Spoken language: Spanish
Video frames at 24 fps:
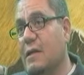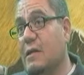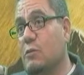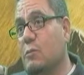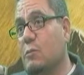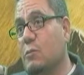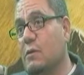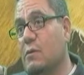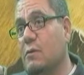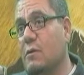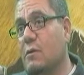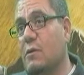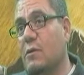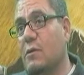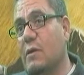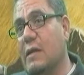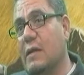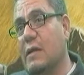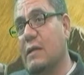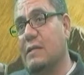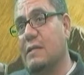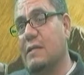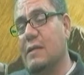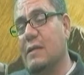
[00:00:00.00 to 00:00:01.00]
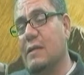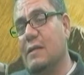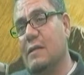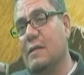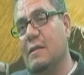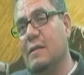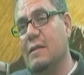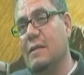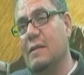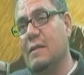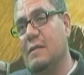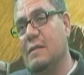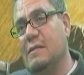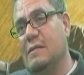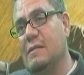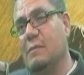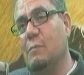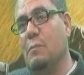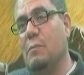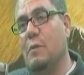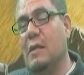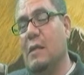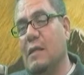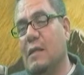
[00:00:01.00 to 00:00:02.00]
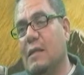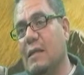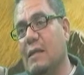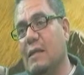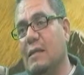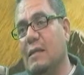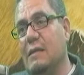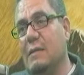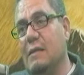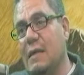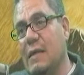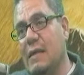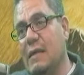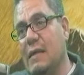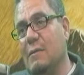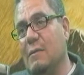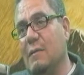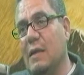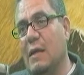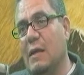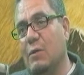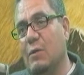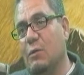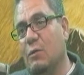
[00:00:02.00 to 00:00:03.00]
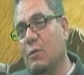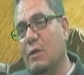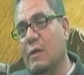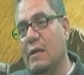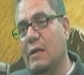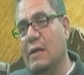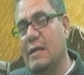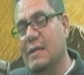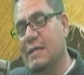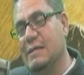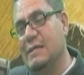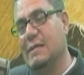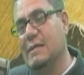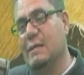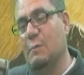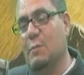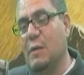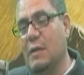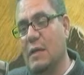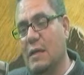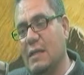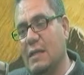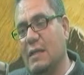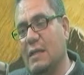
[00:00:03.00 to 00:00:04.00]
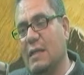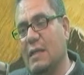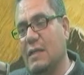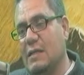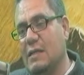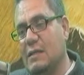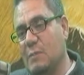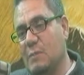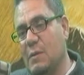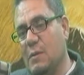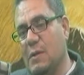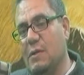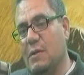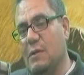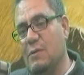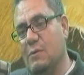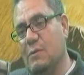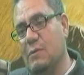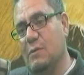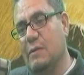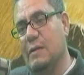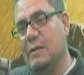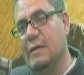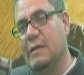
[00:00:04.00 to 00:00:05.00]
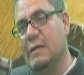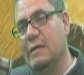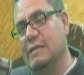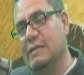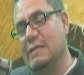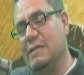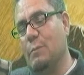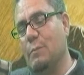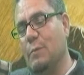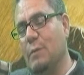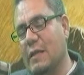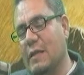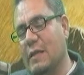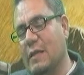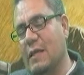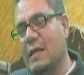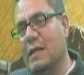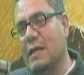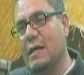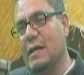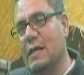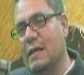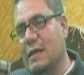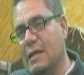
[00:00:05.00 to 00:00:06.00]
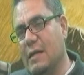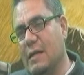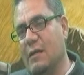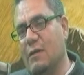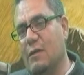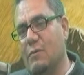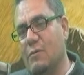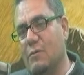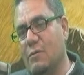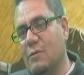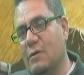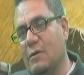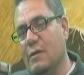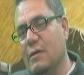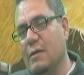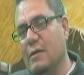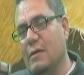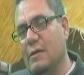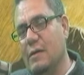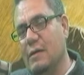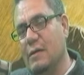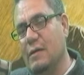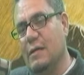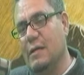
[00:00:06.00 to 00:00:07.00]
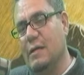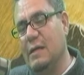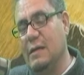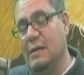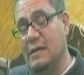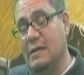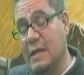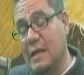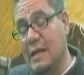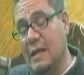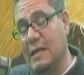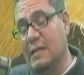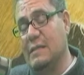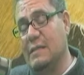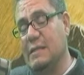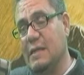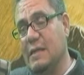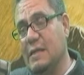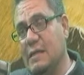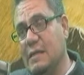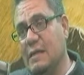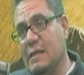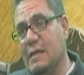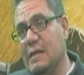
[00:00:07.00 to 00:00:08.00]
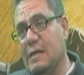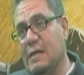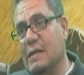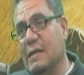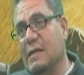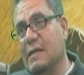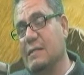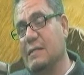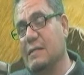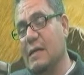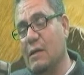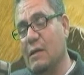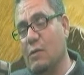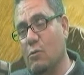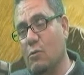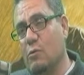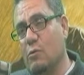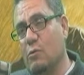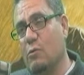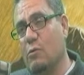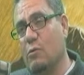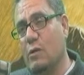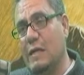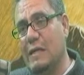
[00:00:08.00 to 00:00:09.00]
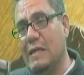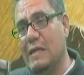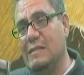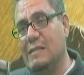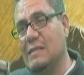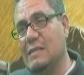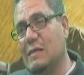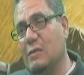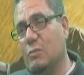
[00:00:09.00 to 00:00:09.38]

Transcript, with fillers: Y después cuando crecen, se pierde el, el miedo, se pierde el respeto se pierde el cariño y crece, y crece el odio, la